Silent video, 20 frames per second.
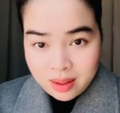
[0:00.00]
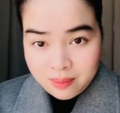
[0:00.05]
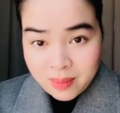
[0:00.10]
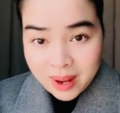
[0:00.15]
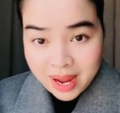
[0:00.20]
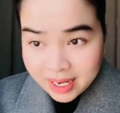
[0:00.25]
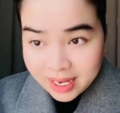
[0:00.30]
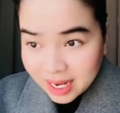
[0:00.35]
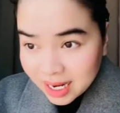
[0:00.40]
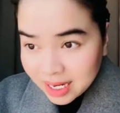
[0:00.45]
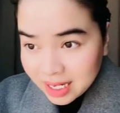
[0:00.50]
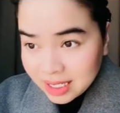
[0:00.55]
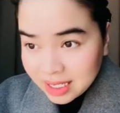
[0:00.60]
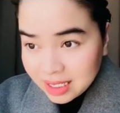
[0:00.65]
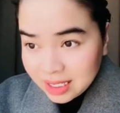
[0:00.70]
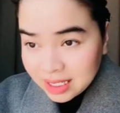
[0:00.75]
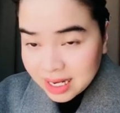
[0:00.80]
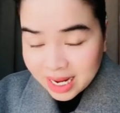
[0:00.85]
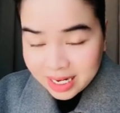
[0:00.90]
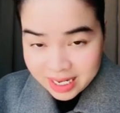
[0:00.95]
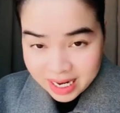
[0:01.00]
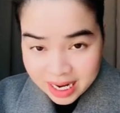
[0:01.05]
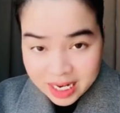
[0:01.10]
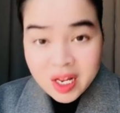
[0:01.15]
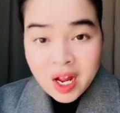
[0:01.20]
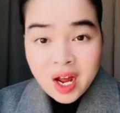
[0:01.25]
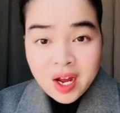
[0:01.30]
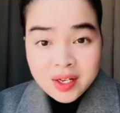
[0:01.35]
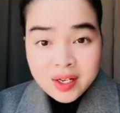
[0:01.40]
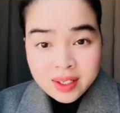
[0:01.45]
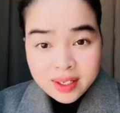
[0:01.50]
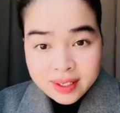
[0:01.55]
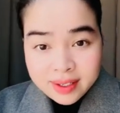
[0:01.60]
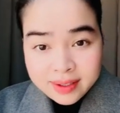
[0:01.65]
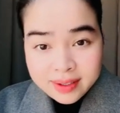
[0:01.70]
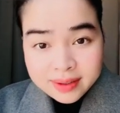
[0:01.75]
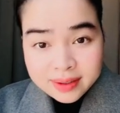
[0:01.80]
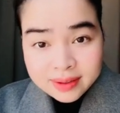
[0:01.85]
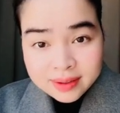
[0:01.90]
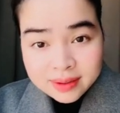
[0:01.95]
bạn này lại ngây thơ nữa
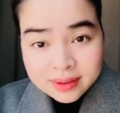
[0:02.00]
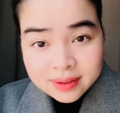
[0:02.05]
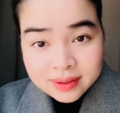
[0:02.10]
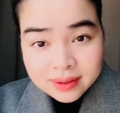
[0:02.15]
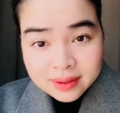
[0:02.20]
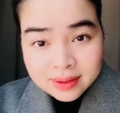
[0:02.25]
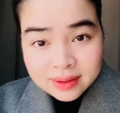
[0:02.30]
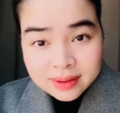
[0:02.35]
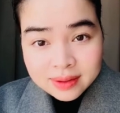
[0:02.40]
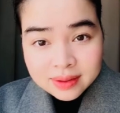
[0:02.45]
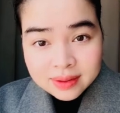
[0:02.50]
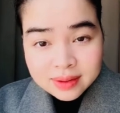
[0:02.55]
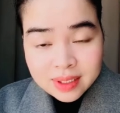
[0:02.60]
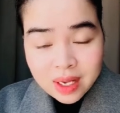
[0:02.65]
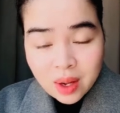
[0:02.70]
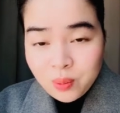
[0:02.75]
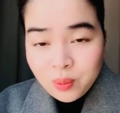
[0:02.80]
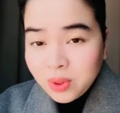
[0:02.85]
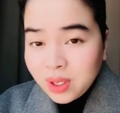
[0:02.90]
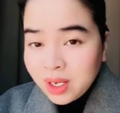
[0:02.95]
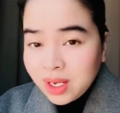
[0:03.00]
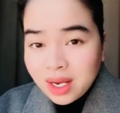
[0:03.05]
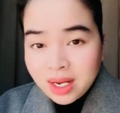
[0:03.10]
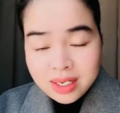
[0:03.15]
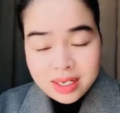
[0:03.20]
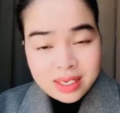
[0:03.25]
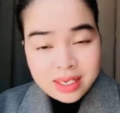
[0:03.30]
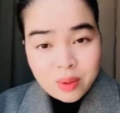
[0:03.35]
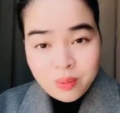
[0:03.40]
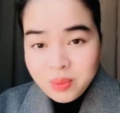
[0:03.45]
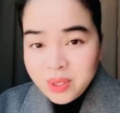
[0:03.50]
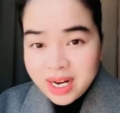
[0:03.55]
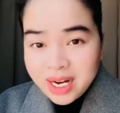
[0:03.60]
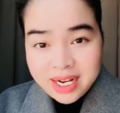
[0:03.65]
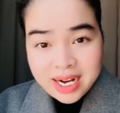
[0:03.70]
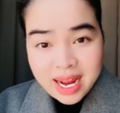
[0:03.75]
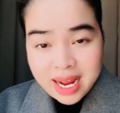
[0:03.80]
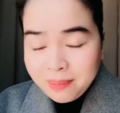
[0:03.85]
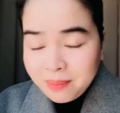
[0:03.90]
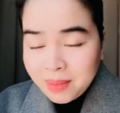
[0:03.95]
sống ở trong Việt
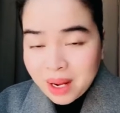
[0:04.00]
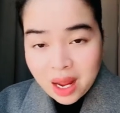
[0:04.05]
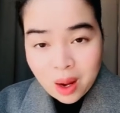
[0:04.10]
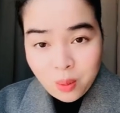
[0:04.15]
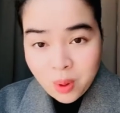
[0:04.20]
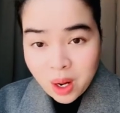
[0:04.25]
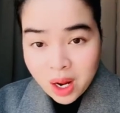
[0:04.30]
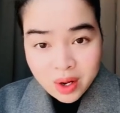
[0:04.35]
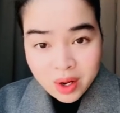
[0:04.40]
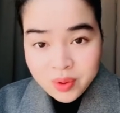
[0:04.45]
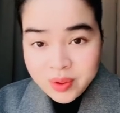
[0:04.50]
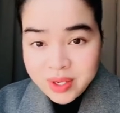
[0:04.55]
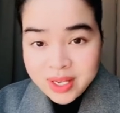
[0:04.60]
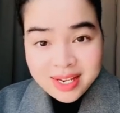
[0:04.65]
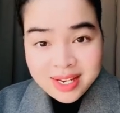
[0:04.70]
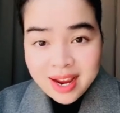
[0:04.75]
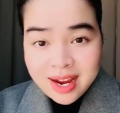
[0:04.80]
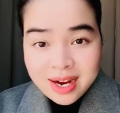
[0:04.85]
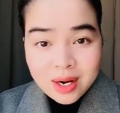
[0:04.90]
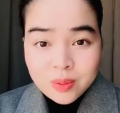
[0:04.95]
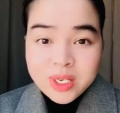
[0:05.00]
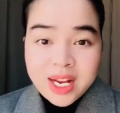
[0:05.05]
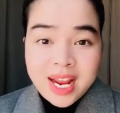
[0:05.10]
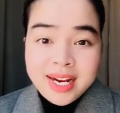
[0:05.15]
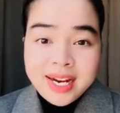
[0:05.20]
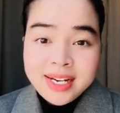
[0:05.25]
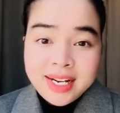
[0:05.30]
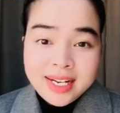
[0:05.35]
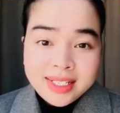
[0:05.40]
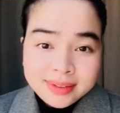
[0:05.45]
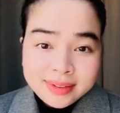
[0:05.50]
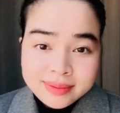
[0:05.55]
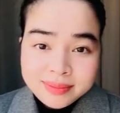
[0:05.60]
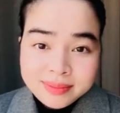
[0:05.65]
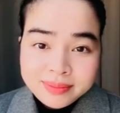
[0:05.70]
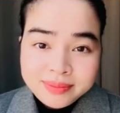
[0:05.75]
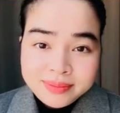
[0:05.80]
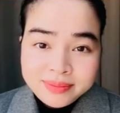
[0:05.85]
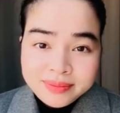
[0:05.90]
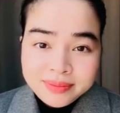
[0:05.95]
Nam mà không hiểu gì về cộng sản hết
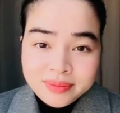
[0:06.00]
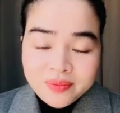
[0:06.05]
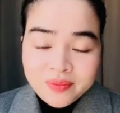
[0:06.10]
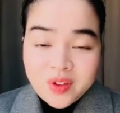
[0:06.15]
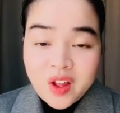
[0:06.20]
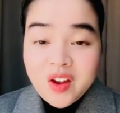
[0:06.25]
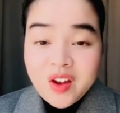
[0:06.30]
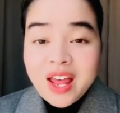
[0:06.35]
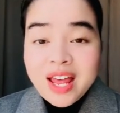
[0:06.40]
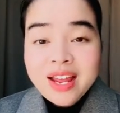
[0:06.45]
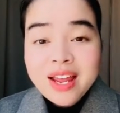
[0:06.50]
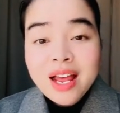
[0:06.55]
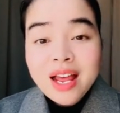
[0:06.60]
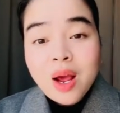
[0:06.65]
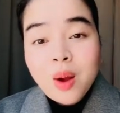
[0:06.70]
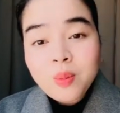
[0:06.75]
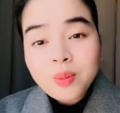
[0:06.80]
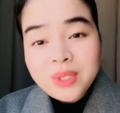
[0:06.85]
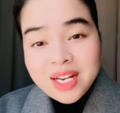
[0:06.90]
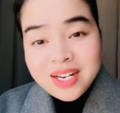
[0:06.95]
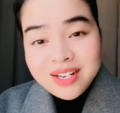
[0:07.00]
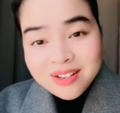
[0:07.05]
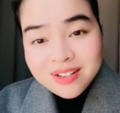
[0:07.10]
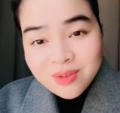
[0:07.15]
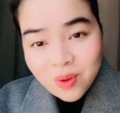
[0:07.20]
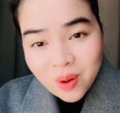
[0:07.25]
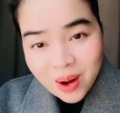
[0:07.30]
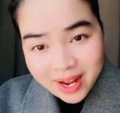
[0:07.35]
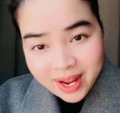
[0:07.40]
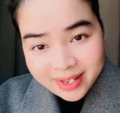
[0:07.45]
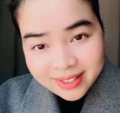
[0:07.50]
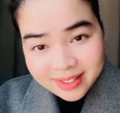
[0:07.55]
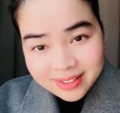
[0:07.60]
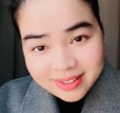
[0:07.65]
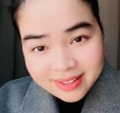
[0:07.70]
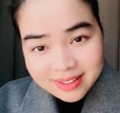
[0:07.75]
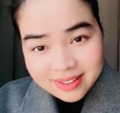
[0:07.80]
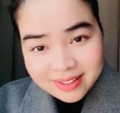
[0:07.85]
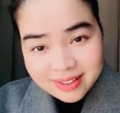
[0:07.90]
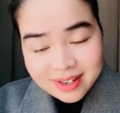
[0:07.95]
tất cả các công ty nước ngoài
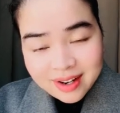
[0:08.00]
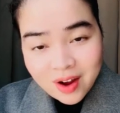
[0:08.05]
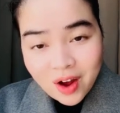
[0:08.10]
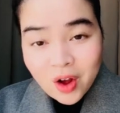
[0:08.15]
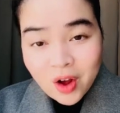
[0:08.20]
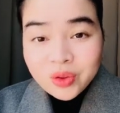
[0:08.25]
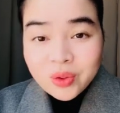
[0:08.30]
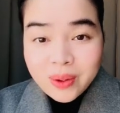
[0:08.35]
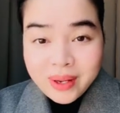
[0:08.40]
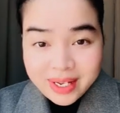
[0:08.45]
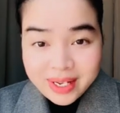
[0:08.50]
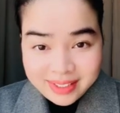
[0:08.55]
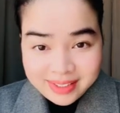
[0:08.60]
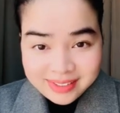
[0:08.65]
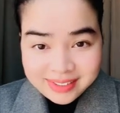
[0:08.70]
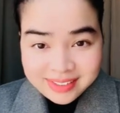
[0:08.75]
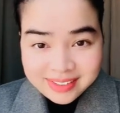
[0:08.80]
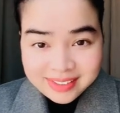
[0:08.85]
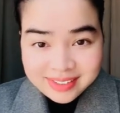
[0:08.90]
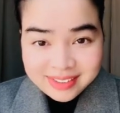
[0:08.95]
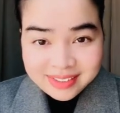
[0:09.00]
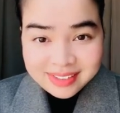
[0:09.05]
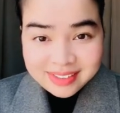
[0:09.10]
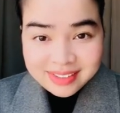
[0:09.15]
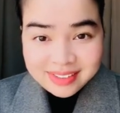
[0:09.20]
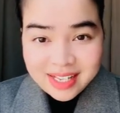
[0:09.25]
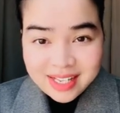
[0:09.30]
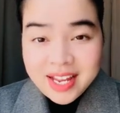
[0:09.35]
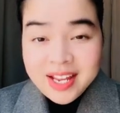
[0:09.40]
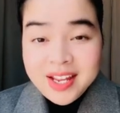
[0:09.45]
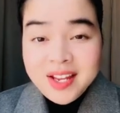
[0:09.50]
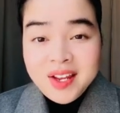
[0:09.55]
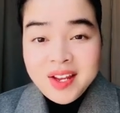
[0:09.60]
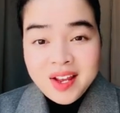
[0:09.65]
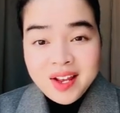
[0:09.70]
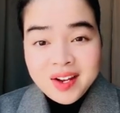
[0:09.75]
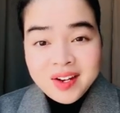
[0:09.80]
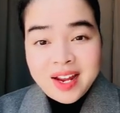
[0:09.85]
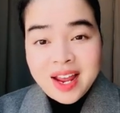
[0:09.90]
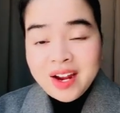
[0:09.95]
họ tuyển thì
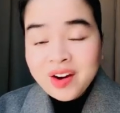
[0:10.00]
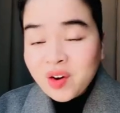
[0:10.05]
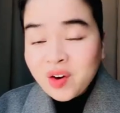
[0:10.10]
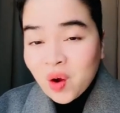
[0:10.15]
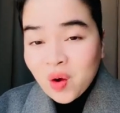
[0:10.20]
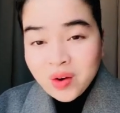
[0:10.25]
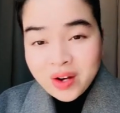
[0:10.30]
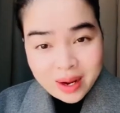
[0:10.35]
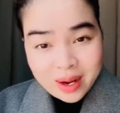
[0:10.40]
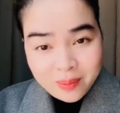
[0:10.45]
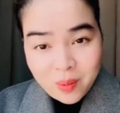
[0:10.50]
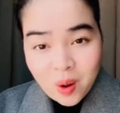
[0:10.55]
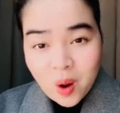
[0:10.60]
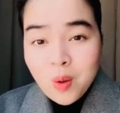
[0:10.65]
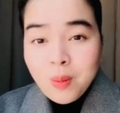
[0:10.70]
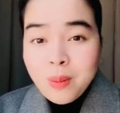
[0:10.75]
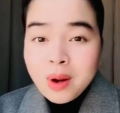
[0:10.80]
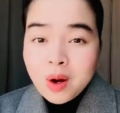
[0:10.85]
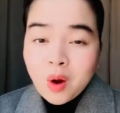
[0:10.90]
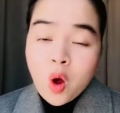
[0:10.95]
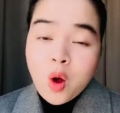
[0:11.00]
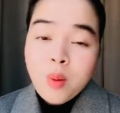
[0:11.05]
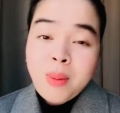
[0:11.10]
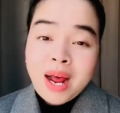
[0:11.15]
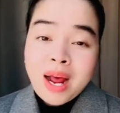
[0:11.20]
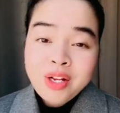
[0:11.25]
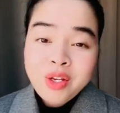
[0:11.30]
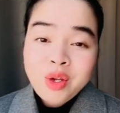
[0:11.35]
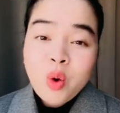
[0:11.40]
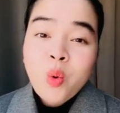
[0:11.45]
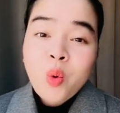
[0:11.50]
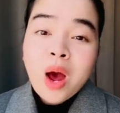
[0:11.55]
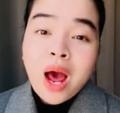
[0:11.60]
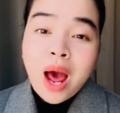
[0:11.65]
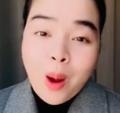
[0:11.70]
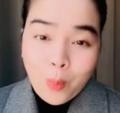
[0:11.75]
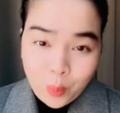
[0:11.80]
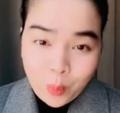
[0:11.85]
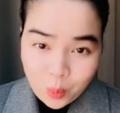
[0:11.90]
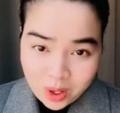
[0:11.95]
ờ, các con cán bộ mà có bằng du
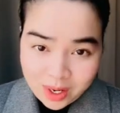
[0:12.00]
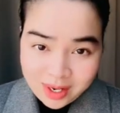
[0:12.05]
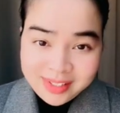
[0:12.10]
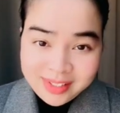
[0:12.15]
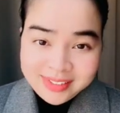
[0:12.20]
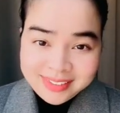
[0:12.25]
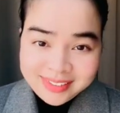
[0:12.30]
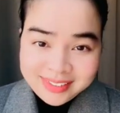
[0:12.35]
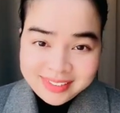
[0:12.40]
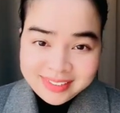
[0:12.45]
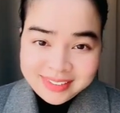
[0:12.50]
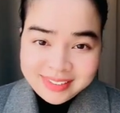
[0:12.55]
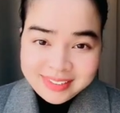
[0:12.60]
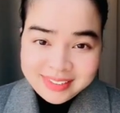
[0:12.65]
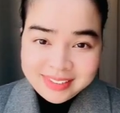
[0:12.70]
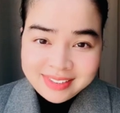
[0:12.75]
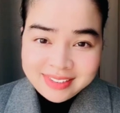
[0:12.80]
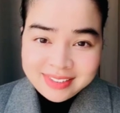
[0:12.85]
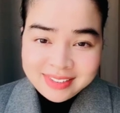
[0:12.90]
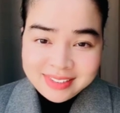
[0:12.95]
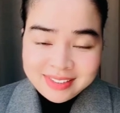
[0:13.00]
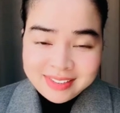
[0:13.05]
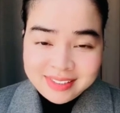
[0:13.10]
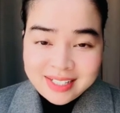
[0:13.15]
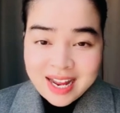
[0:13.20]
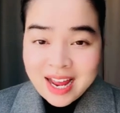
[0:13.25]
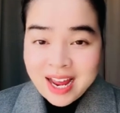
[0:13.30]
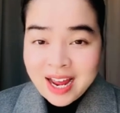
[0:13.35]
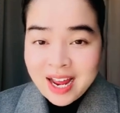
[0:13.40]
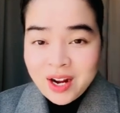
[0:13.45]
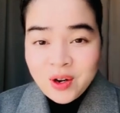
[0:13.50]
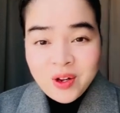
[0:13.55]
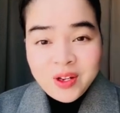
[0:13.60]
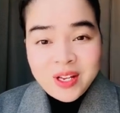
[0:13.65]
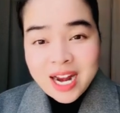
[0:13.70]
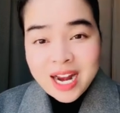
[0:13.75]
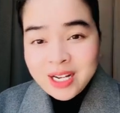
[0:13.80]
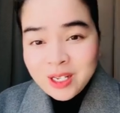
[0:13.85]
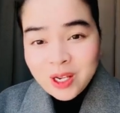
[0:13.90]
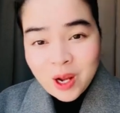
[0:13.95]
học á là nó
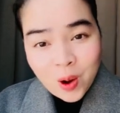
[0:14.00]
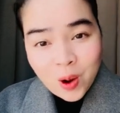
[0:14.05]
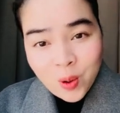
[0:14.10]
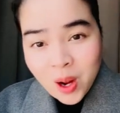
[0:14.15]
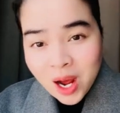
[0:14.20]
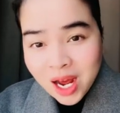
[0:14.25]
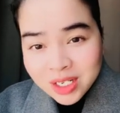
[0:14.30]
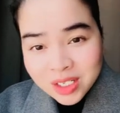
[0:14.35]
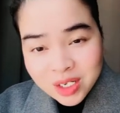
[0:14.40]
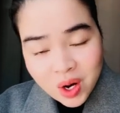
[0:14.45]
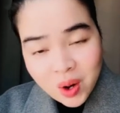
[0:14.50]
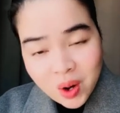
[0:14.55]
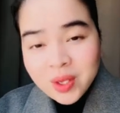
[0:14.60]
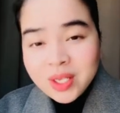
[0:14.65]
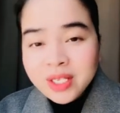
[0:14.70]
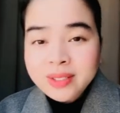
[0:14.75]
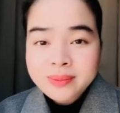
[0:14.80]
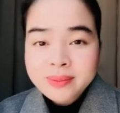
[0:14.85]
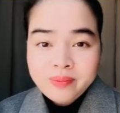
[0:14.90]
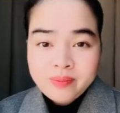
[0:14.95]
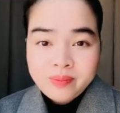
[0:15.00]
dành chỗ hết rồi